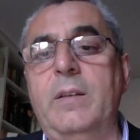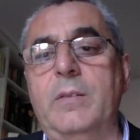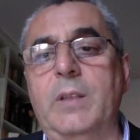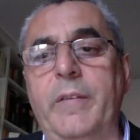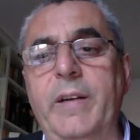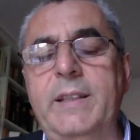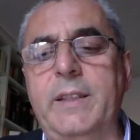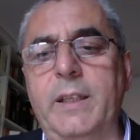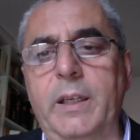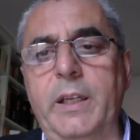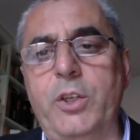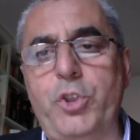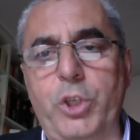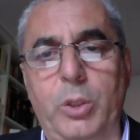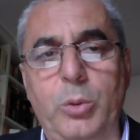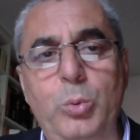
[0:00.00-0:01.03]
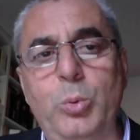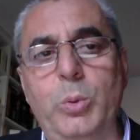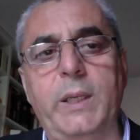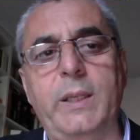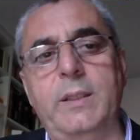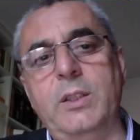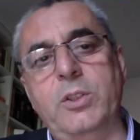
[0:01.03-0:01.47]
Davanti alle
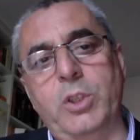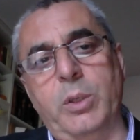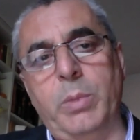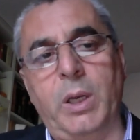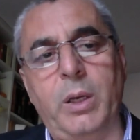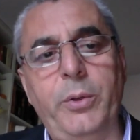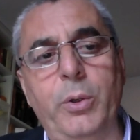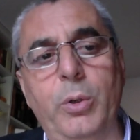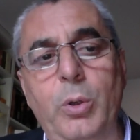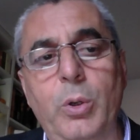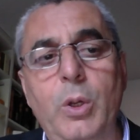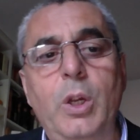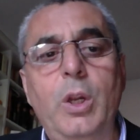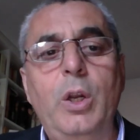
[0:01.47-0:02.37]
sciagure, dice Berlioz,